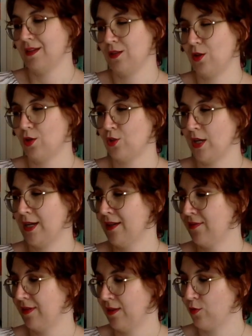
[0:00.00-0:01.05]
no, c'è anche il
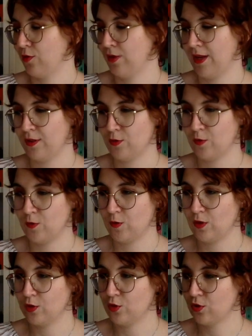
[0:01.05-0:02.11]
faraone, adesso eh,
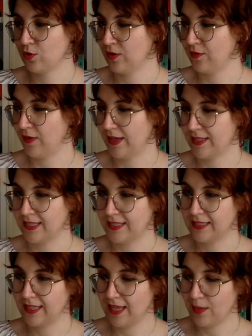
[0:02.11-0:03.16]
seguo il giorno di festa a
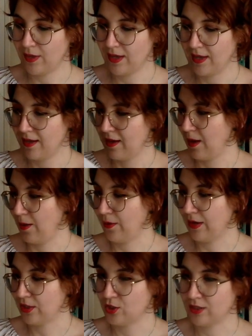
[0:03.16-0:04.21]
Tebe, allora,
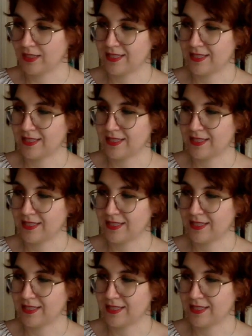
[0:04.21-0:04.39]
qua la città